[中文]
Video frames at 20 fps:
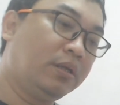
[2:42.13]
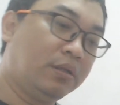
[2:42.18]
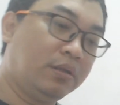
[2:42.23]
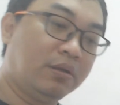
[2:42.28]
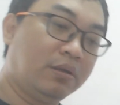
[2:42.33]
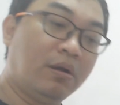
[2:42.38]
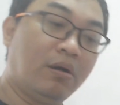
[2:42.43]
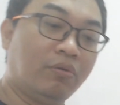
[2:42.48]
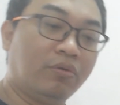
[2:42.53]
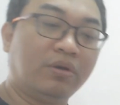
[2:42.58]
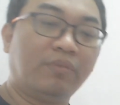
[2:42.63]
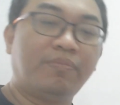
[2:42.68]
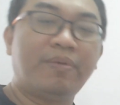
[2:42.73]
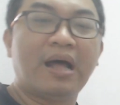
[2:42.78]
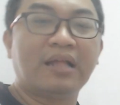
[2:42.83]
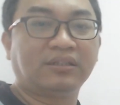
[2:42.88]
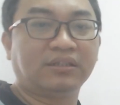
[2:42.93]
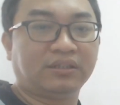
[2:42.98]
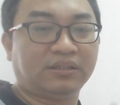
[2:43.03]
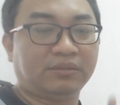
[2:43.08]
哦，我的八
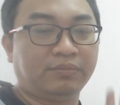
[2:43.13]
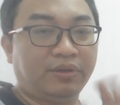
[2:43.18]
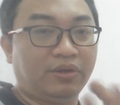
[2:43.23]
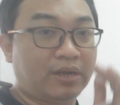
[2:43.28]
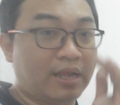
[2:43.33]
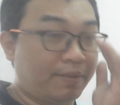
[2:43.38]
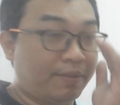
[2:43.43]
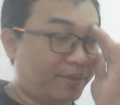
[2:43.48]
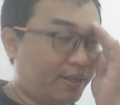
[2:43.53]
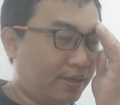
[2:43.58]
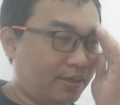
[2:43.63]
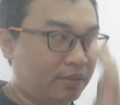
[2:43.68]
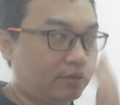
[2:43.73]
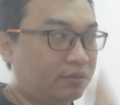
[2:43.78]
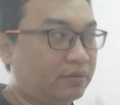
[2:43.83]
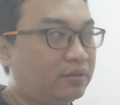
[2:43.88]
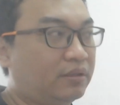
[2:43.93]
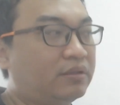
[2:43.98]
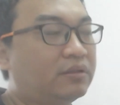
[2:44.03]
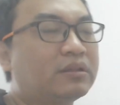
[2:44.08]
字是没有改变的，
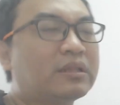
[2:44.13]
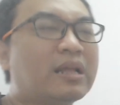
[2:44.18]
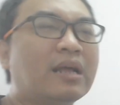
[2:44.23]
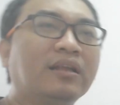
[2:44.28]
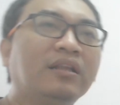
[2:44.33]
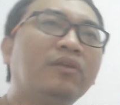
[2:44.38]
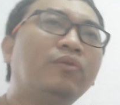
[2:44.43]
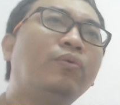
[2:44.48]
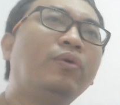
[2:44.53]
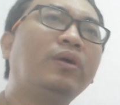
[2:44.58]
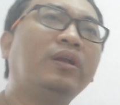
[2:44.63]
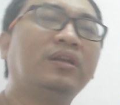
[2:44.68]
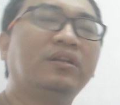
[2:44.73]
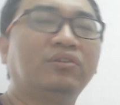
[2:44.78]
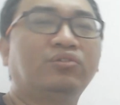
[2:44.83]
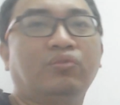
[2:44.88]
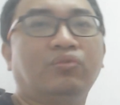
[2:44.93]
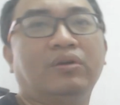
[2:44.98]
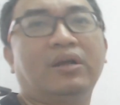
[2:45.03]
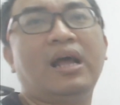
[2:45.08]
那因为呢
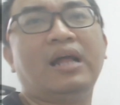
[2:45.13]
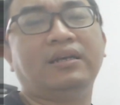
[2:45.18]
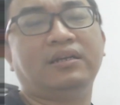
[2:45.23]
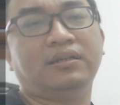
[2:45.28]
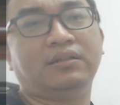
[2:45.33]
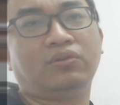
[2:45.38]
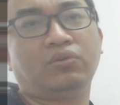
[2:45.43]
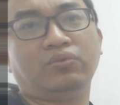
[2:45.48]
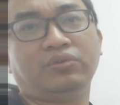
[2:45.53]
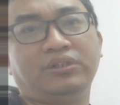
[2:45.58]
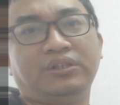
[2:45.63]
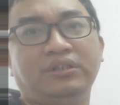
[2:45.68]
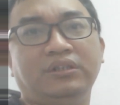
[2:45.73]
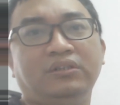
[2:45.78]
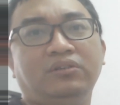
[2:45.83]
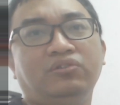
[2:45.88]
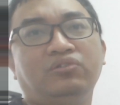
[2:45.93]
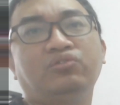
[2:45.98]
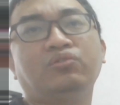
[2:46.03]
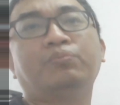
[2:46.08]
所看的东西
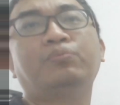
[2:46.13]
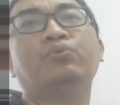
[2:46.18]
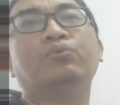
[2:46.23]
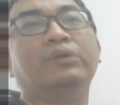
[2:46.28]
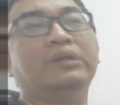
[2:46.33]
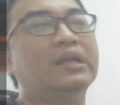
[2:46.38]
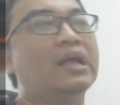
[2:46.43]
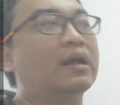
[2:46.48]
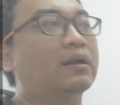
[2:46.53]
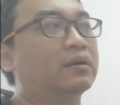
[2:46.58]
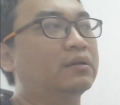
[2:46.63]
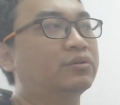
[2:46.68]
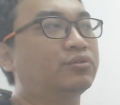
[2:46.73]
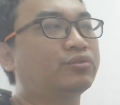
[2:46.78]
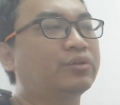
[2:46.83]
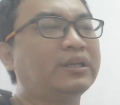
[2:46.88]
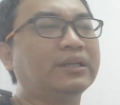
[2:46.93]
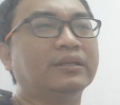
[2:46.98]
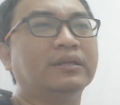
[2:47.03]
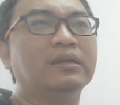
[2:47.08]
就不一样了，
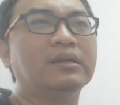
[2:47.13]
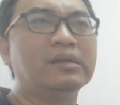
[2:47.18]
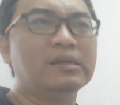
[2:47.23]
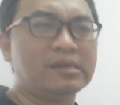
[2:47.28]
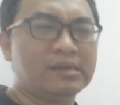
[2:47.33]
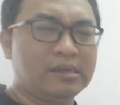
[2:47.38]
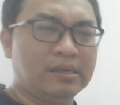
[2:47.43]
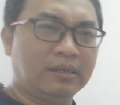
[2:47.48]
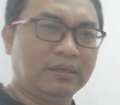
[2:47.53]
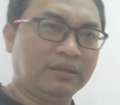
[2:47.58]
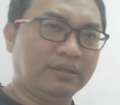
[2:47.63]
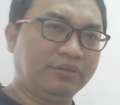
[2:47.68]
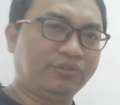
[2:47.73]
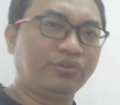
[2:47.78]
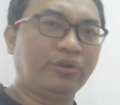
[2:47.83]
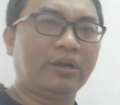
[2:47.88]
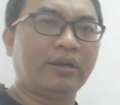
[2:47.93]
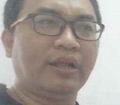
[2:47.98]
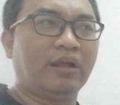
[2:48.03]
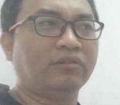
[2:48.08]
所以你就
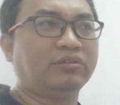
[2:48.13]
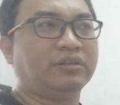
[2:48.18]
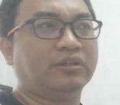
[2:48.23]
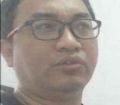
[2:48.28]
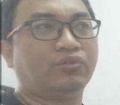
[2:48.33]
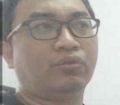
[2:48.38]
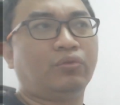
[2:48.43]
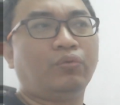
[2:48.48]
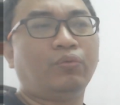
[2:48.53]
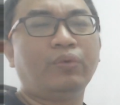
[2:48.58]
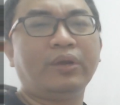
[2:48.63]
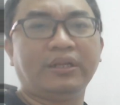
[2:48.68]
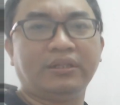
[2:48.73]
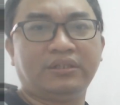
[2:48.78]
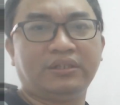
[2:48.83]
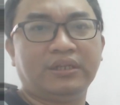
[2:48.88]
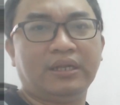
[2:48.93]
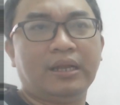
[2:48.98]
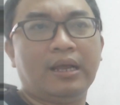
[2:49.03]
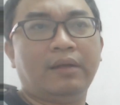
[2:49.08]
要了解说未
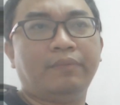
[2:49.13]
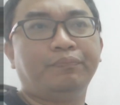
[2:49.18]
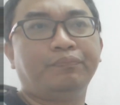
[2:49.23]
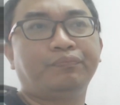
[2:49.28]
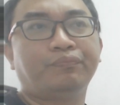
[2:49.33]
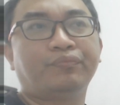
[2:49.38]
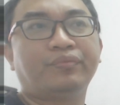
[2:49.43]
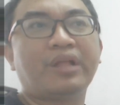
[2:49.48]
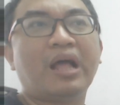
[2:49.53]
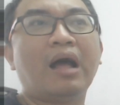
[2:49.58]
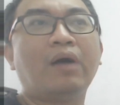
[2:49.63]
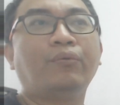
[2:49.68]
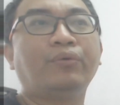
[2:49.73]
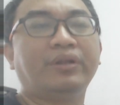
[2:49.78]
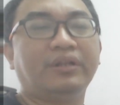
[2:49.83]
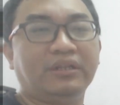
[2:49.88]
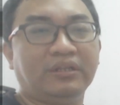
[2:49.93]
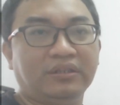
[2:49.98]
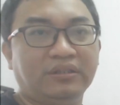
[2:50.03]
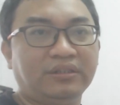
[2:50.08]
接啊。它会
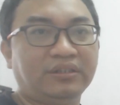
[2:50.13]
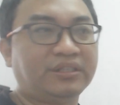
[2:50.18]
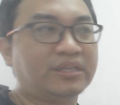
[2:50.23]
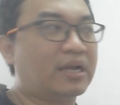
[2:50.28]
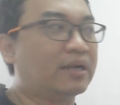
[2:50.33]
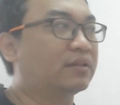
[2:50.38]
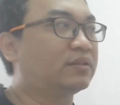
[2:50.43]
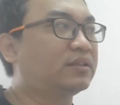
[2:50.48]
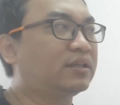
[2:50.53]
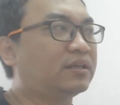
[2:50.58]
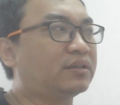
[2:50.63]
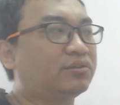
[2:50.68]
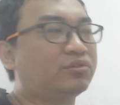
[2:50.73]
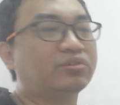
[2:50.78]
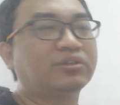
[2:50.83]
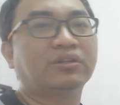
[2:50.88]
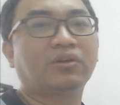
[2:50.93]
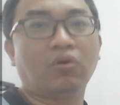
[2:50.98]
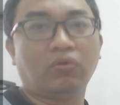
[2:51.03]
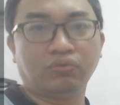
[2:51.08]
影响，这个就
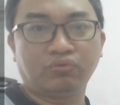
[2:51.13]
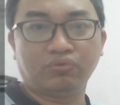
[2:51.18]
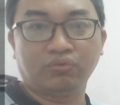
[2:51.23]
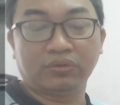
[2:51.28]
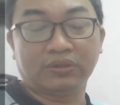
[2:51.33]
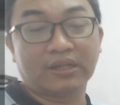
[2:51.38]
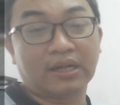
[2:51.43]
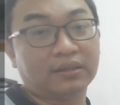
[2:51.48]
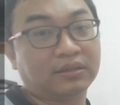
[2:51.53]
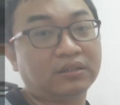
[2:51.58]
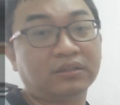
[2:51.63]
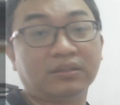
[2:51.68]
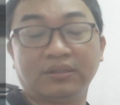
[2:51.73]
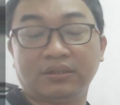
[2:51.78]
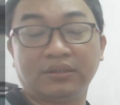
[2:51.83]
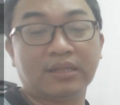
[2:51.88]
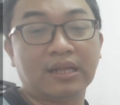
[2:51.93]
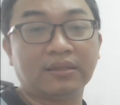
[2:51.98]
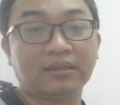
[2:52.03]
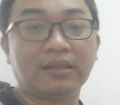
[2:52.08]
是工作上，这只是
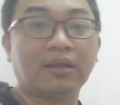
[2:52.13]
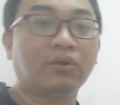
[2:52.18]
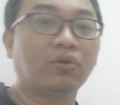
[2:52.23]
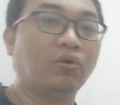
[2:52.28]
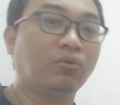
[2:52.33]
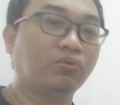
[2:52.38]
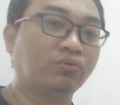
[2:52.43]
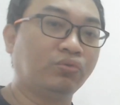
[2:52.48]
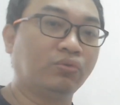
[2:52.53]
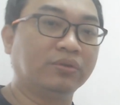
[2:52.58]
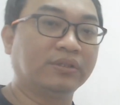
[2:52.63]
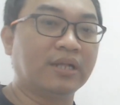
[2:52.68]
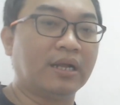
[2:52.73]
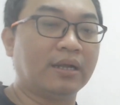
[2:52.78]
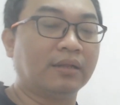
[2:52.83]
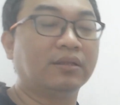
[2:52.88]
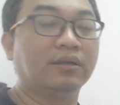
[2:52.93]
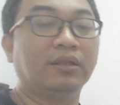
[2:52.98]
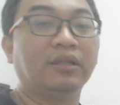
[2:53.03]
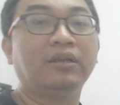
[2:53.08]
单单工作上
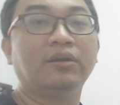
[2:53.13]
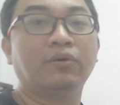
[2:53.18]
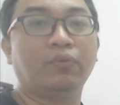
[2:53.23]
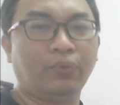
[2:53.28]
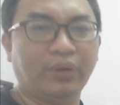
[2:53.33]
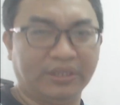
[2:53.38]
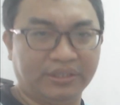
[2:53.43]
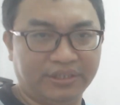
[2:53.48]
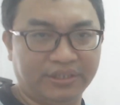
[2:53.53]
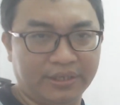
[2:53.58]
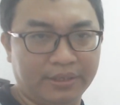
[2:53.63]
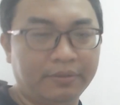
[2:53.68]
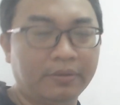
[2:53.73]
的一个位阶，